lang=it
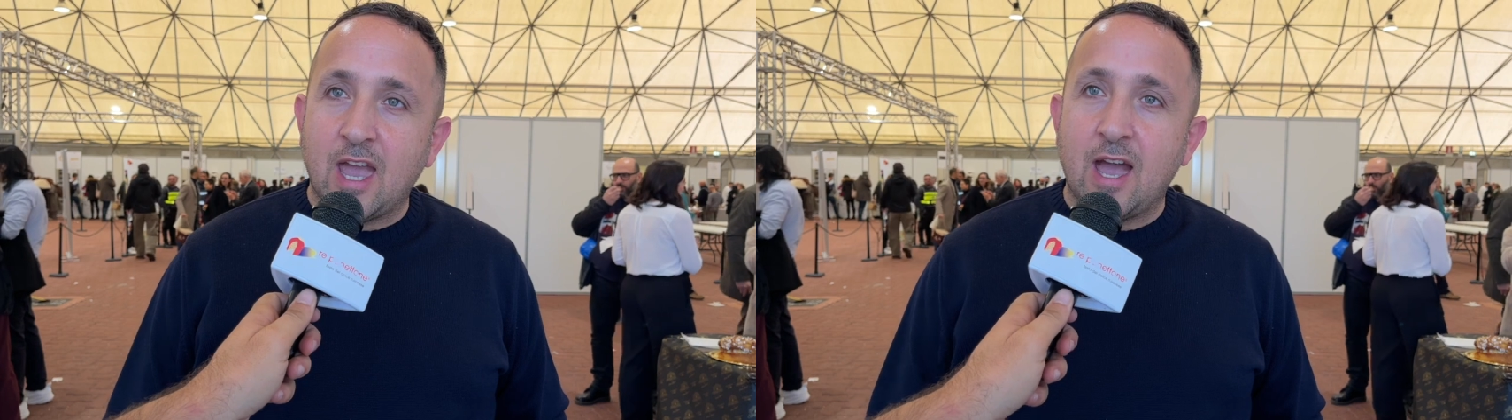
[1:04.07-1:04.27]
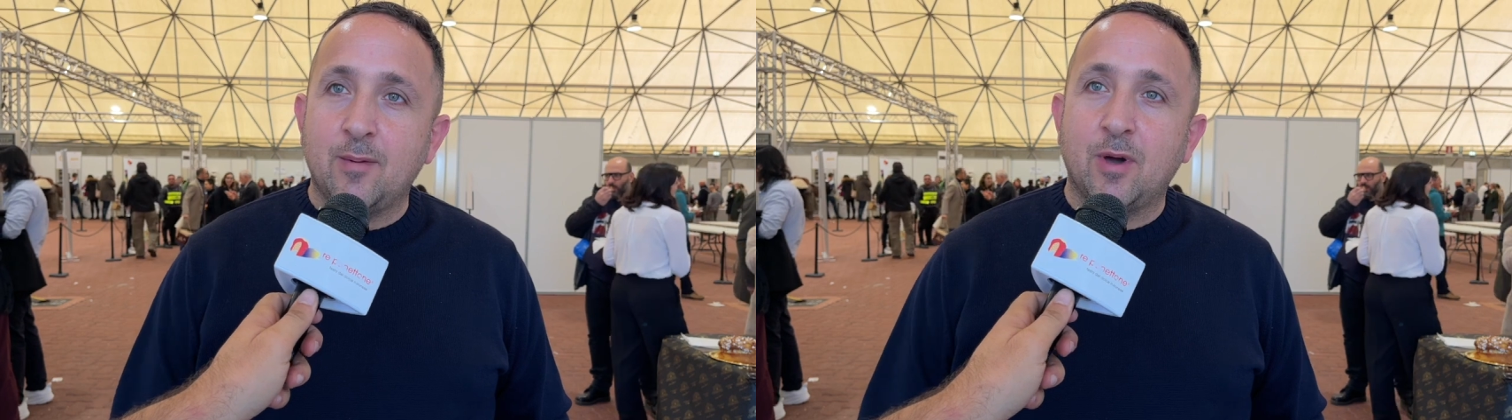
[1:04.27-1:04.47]

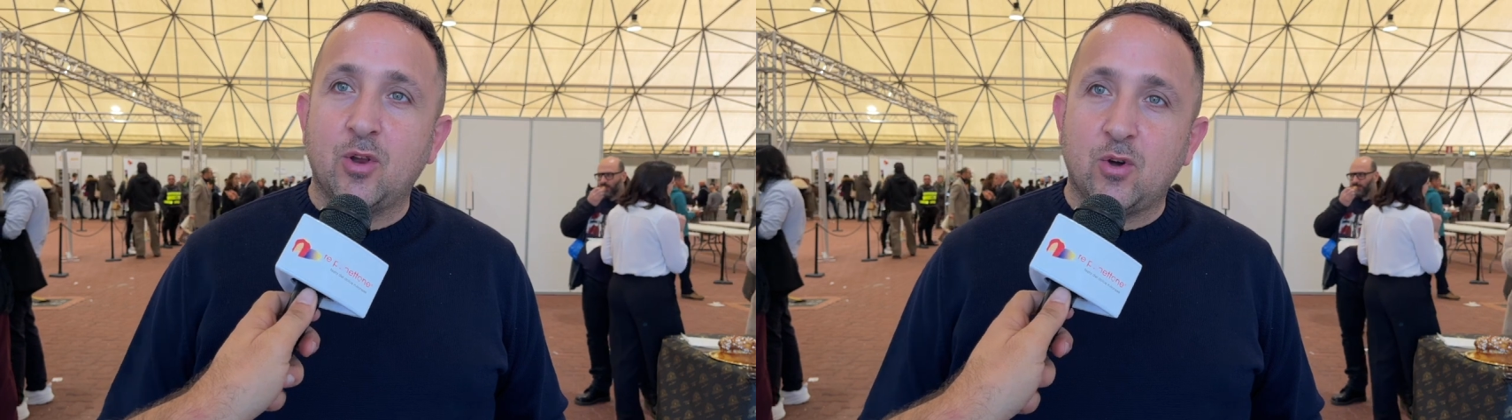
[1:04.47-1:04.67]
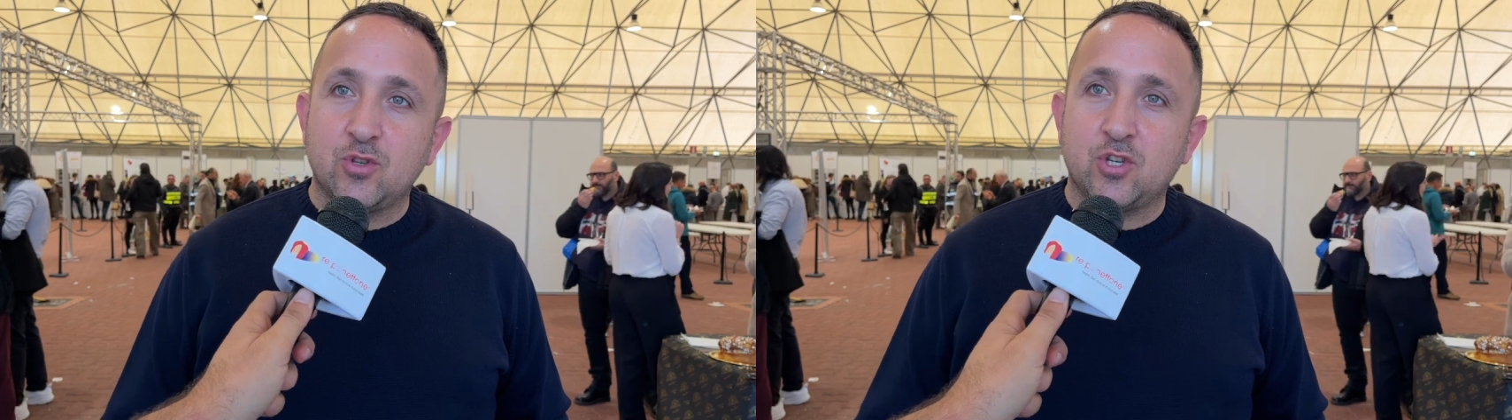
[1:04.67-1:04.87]

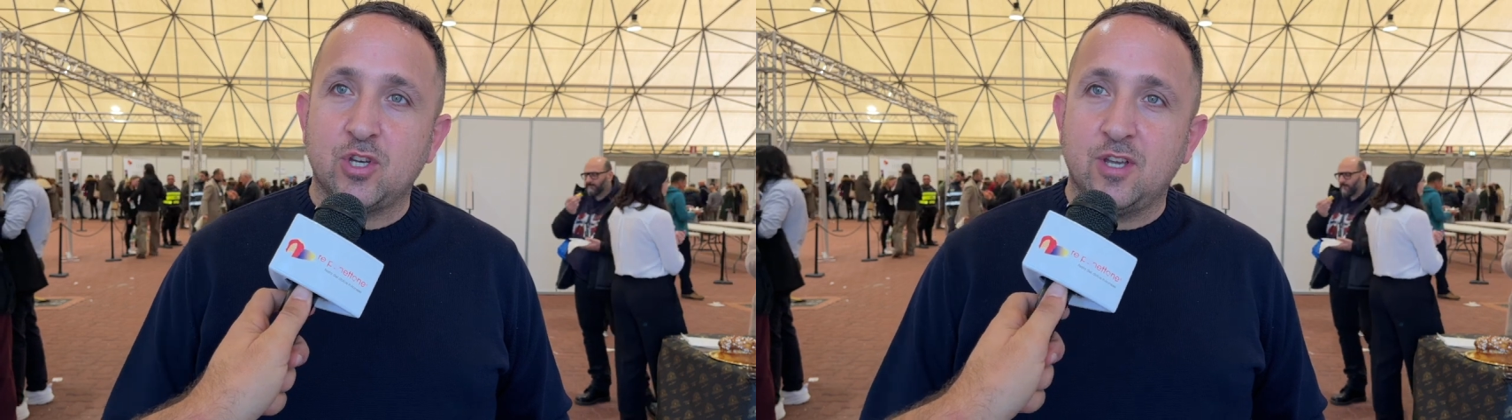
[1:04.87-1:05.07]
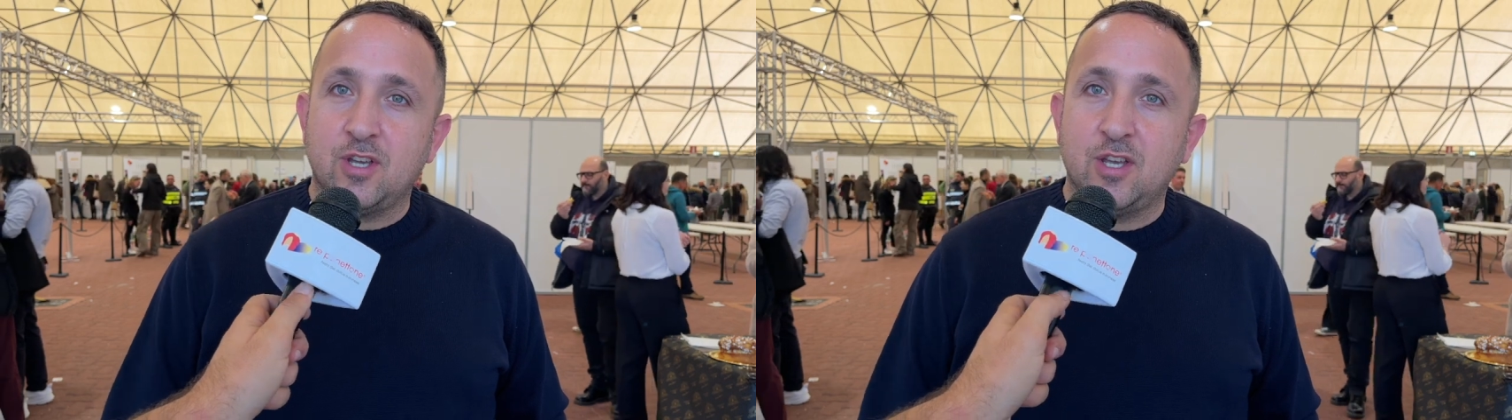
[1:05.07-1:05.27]
chiamano,
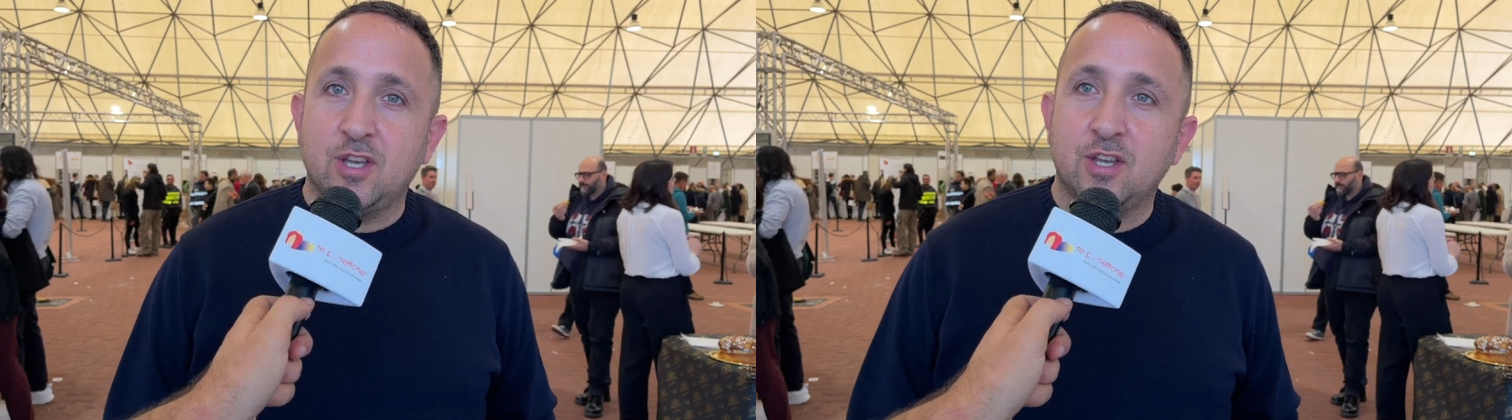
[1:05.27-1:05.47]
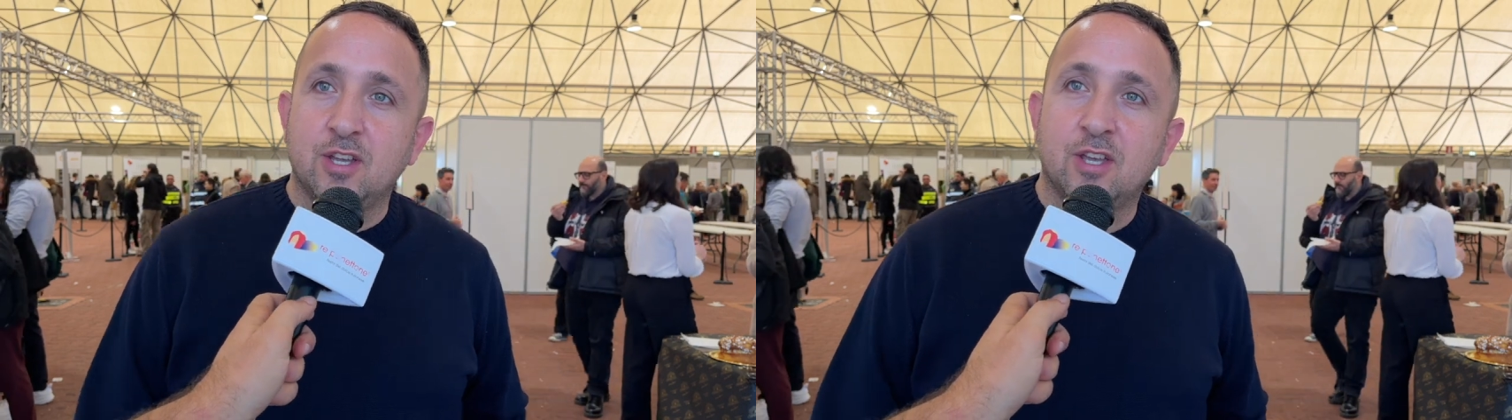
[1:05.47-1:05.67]

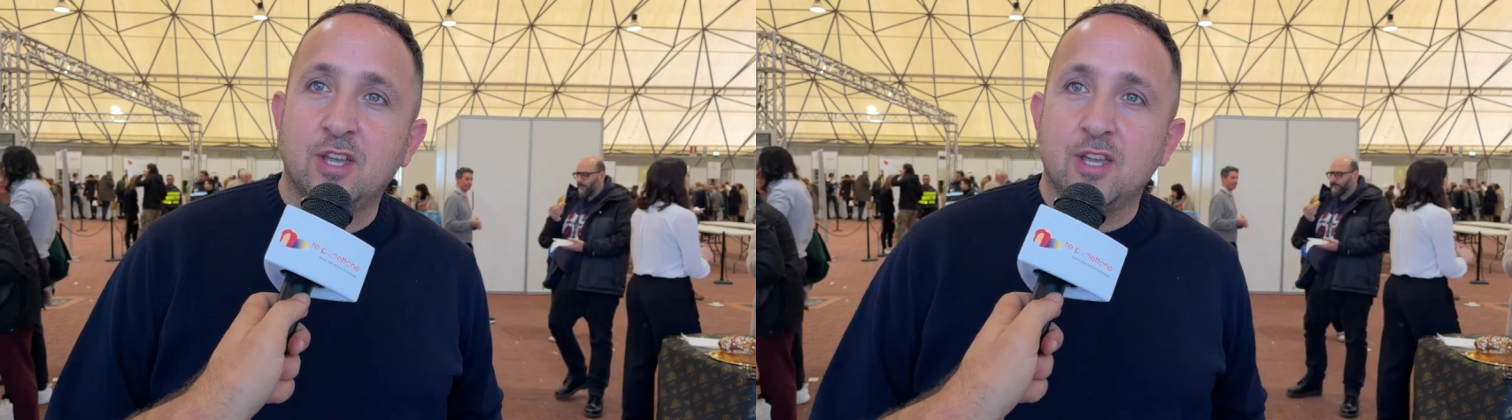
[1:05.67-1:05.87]
ci